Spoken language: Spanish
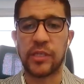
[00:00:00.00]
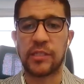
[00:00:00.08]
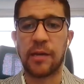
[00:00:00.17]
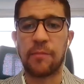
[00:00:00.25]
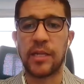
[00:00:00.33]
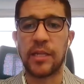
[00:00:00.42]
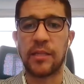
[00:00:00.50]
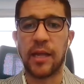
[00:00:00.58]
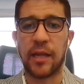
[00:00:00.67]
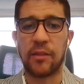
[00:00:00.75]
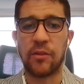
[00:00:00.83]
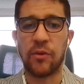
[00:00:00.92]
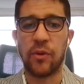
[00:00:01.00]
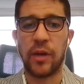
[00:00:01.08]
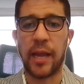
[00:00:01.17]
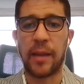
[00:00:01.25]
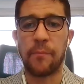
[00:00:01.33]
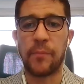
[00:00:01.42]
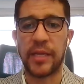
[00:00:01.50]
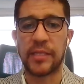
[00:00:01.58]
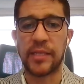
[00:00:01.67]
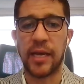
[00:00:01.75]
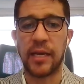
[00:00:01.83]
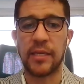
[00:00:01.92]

está brindando la empresa